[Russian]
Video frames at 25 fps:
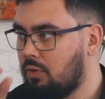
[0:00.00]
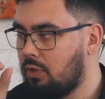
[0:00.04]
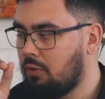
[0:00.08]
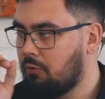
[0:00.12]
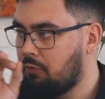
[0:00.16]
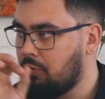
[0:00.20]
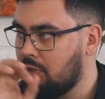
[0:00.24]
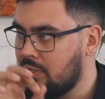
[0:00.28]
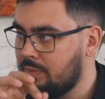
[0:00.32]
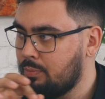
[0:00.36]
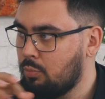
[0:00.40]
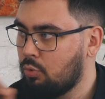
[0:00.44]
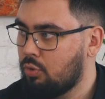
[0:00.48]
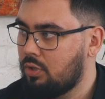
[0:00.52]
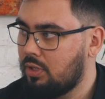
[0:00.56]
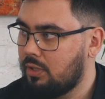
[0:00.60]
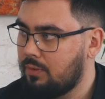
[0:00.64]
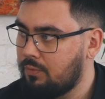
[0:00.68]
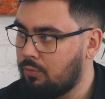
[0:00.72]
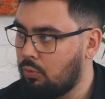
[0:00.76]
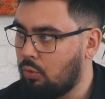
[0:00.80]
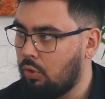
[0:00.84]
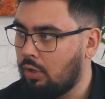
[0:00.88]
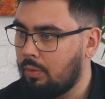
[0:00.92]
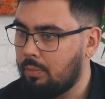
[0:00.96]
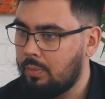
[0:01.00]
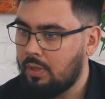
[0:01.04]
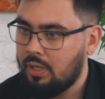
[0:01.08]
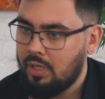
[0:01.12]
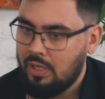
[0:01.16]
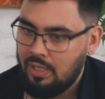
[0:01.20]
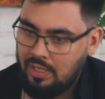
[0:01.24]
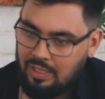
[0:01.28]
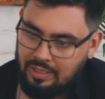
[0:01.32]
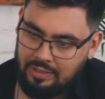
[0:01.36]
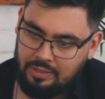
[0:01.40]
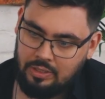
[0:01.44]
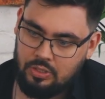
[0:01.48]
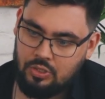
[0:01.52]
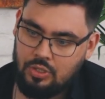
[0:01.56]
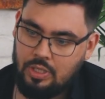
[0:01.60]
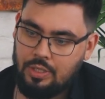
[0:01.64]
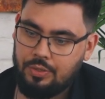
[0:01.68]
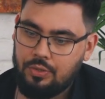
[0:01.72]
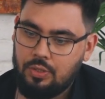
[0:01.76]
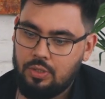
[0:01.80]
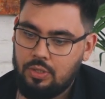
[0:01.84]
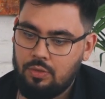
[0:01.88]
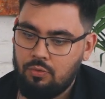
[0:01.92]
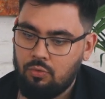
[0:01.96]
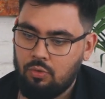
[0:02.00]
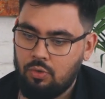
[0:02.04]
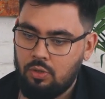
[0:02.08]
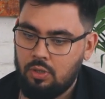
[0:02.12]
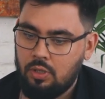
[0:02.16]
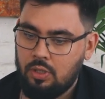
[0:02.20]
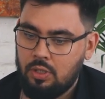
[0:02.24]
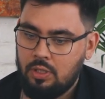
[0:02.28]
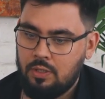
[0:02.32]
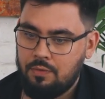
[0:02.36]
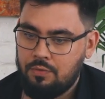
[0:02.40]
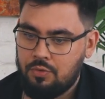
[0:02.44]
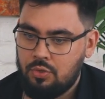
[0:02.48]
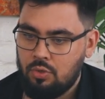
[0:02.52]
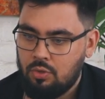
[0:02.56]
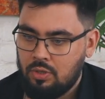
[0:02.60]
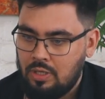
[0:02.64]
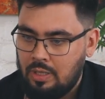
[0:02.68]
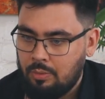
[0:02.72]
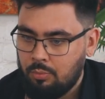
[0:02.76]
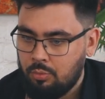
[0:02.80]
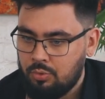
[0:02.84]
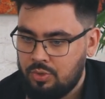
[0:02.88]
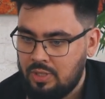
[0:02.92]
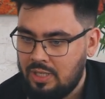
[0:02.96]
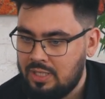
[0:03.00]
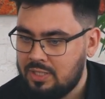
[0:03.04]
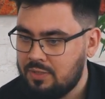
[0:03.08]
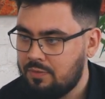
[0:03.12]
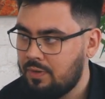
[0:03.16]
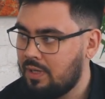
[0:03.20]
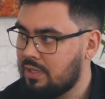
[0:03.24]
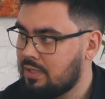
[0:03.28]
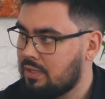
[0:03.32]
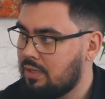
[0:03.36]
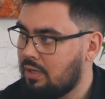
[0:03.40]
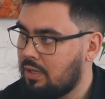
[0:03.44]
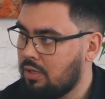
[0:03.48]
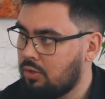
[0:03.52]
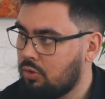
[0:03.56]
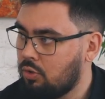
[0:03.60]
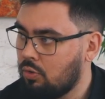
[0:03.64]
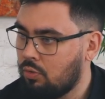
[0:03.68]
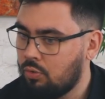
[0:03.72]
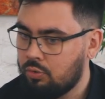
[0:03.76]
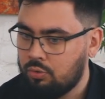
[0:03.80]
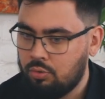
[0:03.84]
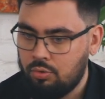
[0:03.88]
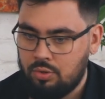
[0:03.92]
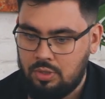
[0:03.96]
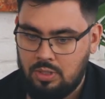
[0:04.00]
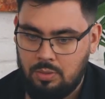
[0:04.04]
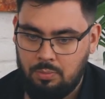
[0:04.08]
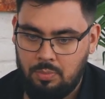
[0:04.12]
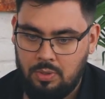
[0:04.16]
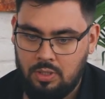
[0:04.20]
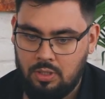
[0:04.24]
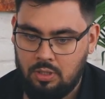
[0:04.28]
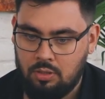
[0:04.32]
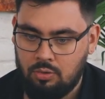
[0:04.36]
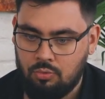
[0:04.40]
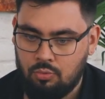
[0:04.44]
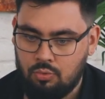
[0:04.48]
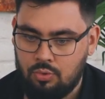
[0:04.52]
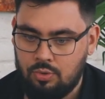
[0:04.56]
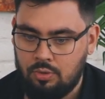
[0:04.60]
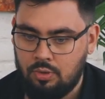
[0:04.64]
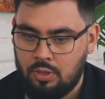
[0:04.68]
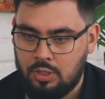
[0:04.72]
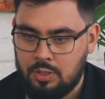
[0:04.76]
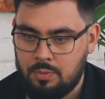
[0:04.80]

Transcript: э, Facebook лид нажать на него, и все, как бы у тебя связка готова. То есть тебе не нужно